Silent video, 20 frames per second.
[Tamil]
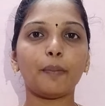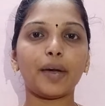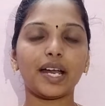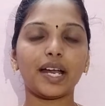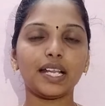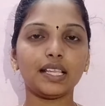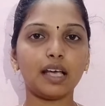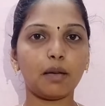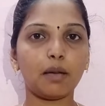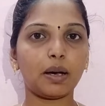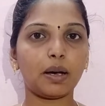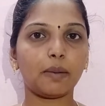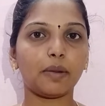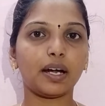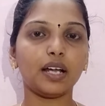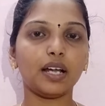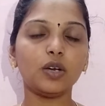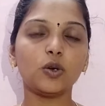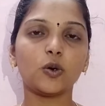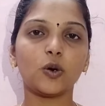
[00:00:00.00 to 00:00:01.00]

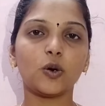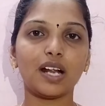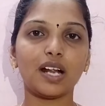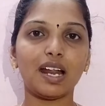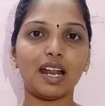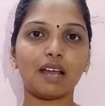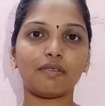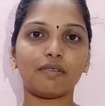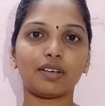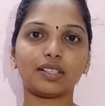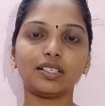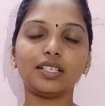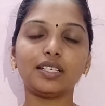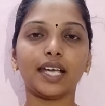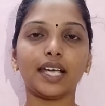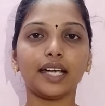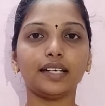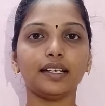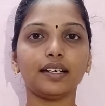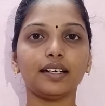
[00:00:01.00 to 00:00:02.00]
பரிதாபமான குரலில் வந்து
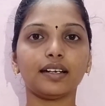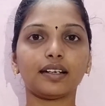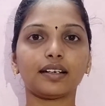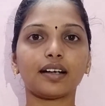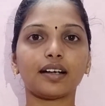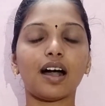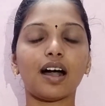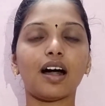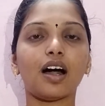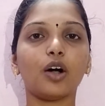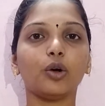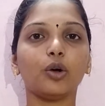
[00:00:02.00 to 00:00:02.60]
கேட்டுட்ருக்கான்